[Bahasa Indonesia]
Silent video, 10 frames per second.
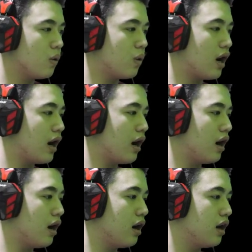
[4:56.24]

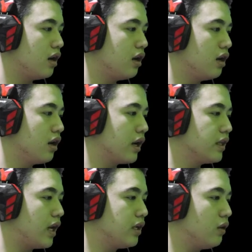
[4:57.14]
Wah.
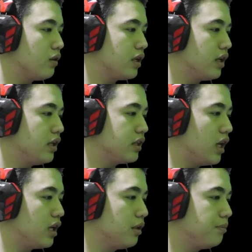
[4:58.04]
Kayaknya ada orang yang
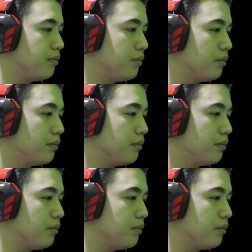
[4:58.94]
ditangkap.